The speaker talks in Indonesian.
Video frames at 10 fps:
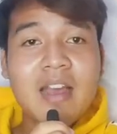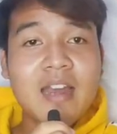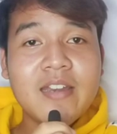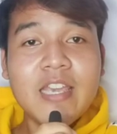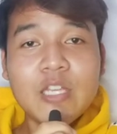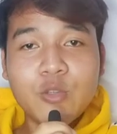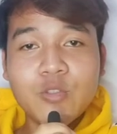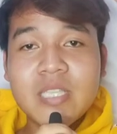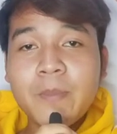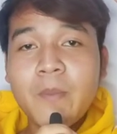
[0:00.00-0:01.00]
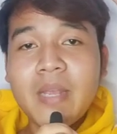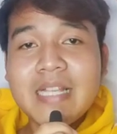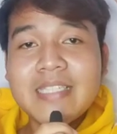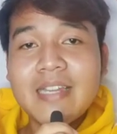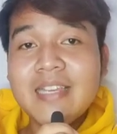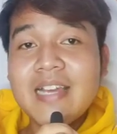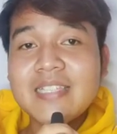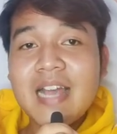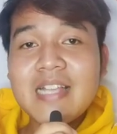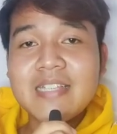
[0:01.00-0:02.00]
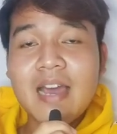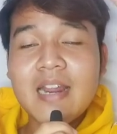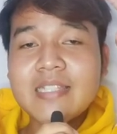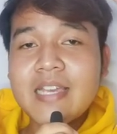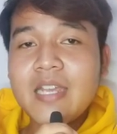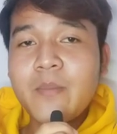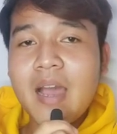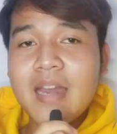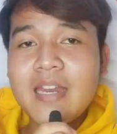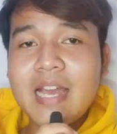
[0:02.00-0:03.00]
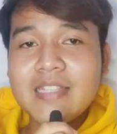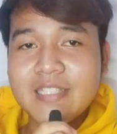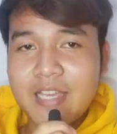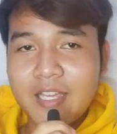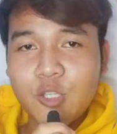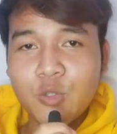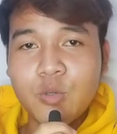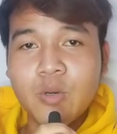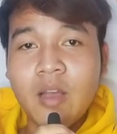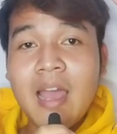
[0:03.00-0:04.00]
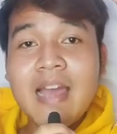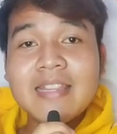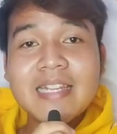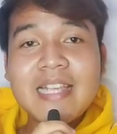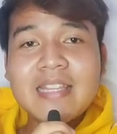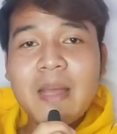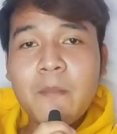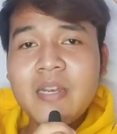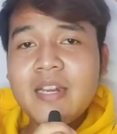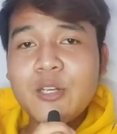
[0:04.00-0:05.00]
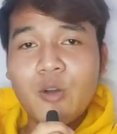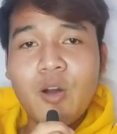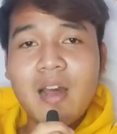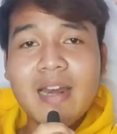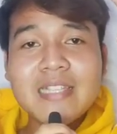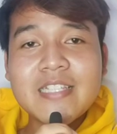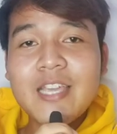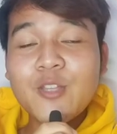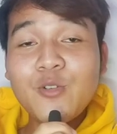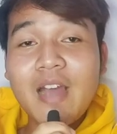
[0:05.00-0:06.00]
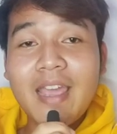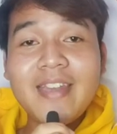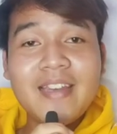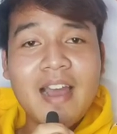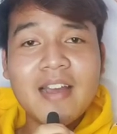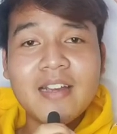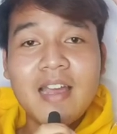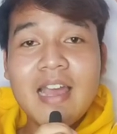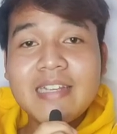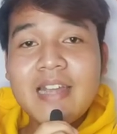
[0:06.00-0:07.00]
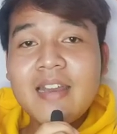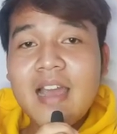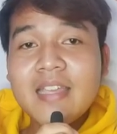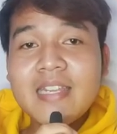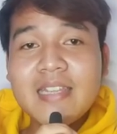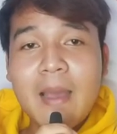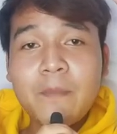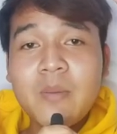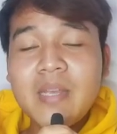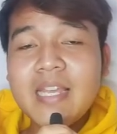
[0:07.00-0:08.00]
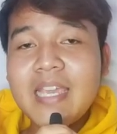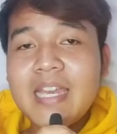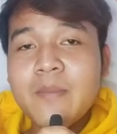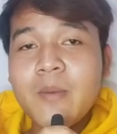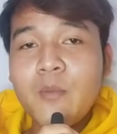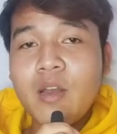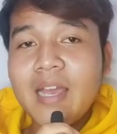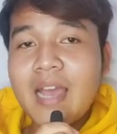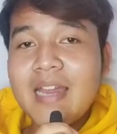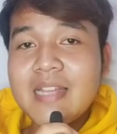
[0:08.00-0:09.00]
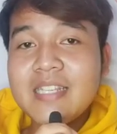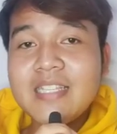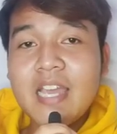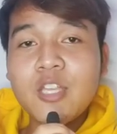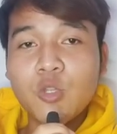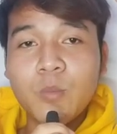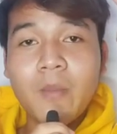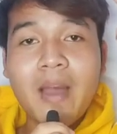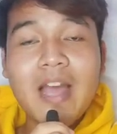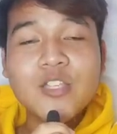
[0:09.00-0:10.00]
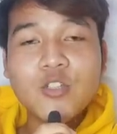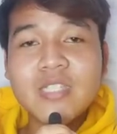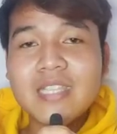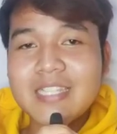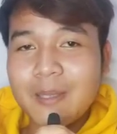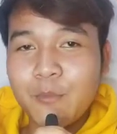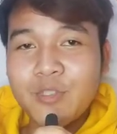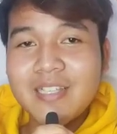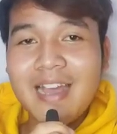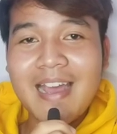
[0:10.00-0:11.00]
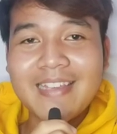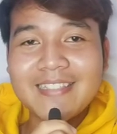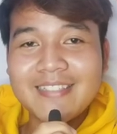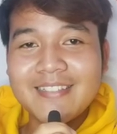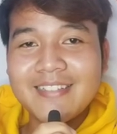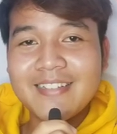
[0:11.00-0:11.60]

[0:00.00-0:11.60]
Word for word: Karena itu, si pemilik jadi gak sengaja rasain makanan anjingnya itu. Ternyata bener dong, rasanya itu gak enak. Dan akhirnya, pemilik ini membolehkan anjingnya itu memakan sosis tersebut, guys.